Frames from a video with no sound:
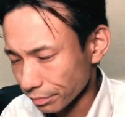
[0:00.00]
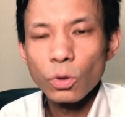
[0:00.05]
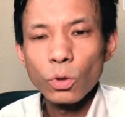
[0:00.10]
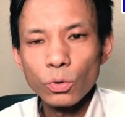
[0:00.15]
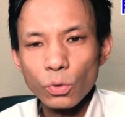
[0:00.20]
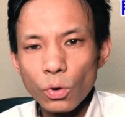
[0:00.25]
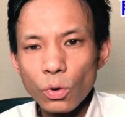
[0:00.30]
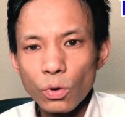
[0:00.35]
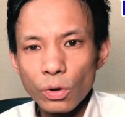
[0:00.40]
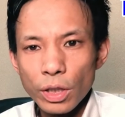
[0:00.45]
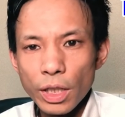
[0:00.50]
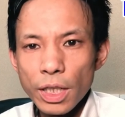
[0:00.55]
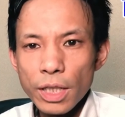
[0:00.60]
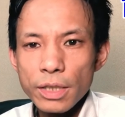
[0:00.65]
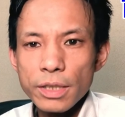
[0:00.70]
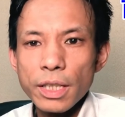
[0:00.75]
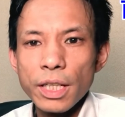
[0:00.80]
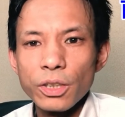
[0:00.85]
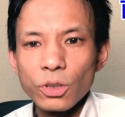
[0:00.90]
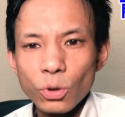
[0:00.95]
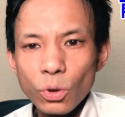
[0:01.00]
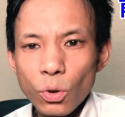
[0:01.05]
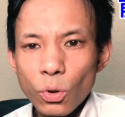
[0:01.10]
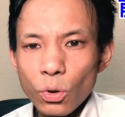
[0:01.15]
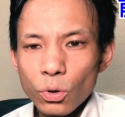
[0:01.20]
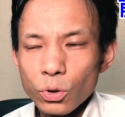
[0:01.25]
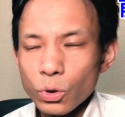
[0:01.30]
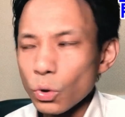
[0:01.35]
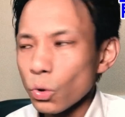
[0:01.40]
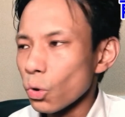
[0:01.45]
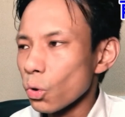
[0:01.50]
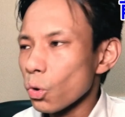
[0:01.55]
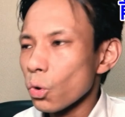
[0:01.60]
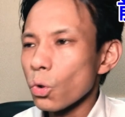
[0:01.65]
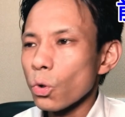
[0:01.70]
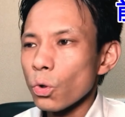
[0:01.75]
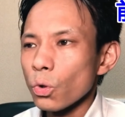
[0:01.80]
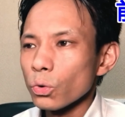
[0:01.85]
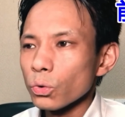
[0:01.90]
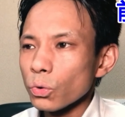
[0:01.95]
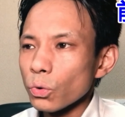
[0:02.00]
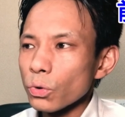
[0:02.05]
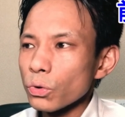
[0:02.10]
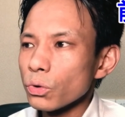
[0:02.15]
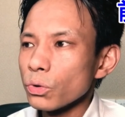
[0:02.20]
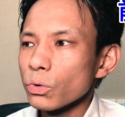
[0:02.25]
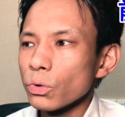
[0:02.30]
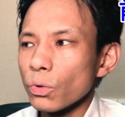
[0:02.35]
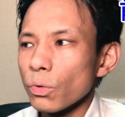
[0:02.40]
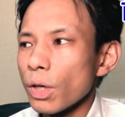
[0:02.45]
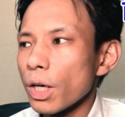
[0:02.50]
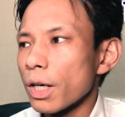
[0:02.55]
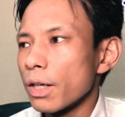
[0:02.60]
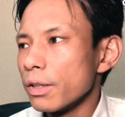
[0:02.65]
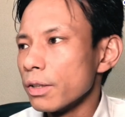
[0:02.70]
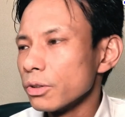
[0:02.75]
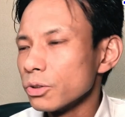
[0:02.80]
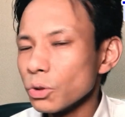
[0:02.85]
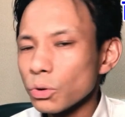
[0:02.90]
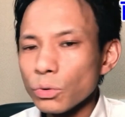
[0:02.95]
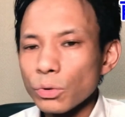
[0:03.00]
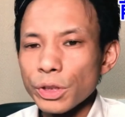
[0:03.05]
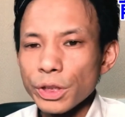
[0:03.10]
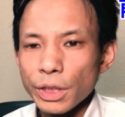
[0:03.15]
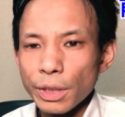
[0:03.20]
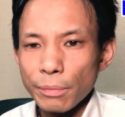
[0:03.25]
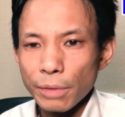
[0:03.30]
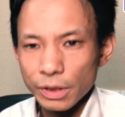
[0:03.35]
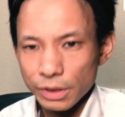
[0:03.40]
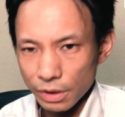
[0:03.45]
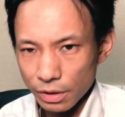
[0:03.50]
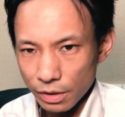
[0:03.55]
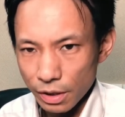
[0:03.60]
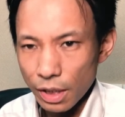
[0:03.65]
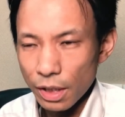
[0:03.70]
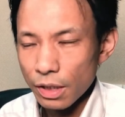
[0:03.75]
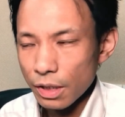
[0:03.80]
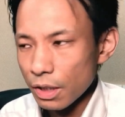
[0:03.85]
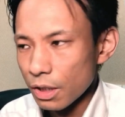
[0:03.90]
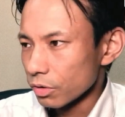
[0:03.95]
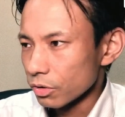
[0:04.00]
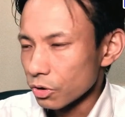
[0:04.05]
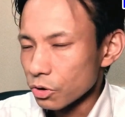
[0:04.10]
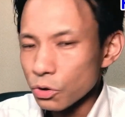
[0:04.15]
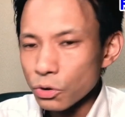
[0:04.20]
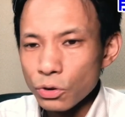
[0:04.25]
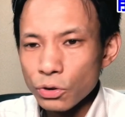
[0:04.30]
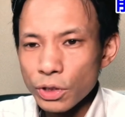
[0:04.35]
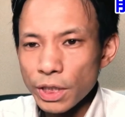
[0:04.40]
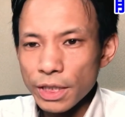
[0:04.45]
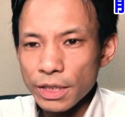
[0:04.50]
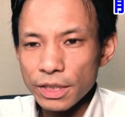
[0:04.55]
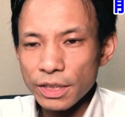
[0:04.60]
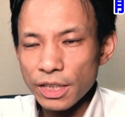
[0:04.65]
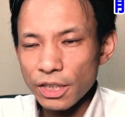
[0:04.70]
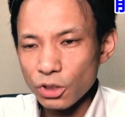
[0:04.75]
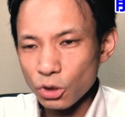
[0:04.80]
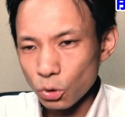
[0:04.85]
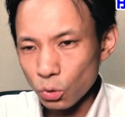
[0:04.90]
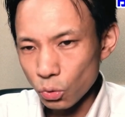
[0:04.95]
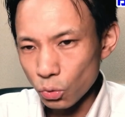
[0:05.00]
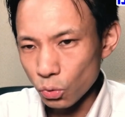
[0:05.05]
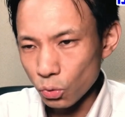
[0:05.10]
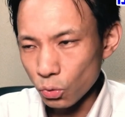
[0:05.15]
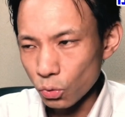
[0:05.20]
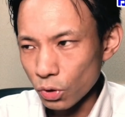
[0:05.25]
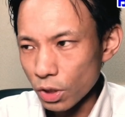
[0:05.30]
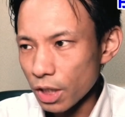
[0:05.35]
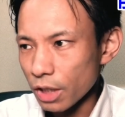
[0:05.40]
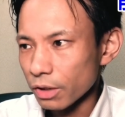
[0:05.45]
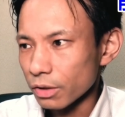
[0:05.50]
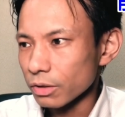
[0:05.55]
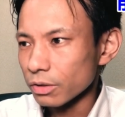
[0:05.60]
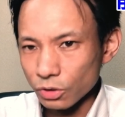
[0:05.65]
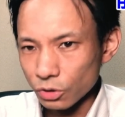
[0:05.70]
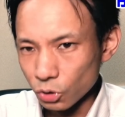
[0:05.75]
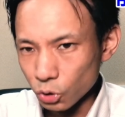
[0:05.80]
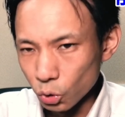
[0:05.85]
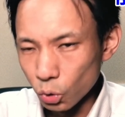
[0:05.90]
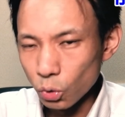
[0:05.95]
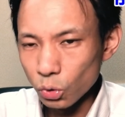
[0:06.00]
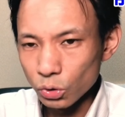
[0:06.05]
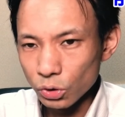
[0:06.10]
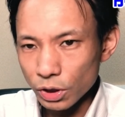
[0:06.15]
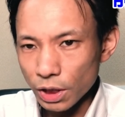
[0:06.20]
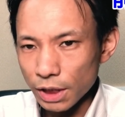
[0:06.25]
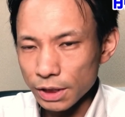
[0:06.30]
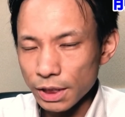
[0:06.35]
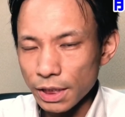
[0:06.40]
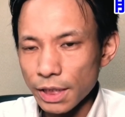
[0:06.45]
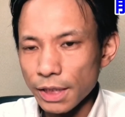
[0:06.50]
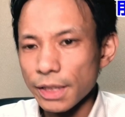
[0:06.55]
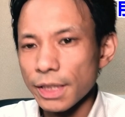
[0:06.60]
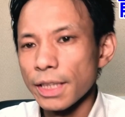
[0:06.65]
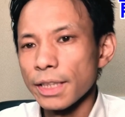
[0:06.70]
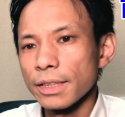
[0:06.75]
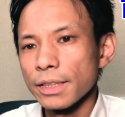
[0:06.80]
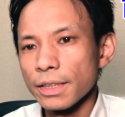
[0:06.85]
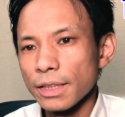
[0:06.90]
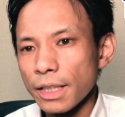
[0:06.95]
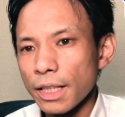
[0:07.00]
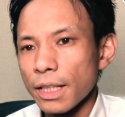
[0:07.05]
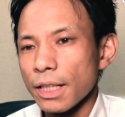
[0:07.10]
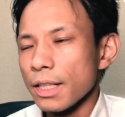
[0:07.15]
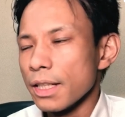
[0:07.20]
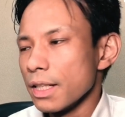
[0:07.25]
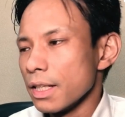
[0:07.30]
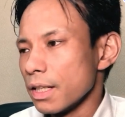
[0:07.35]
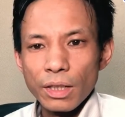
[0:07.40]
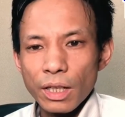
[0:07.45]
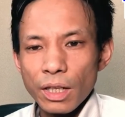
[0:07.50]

この経済と情報というのはちょっと似てますよね有益な情報がクローズ化されていって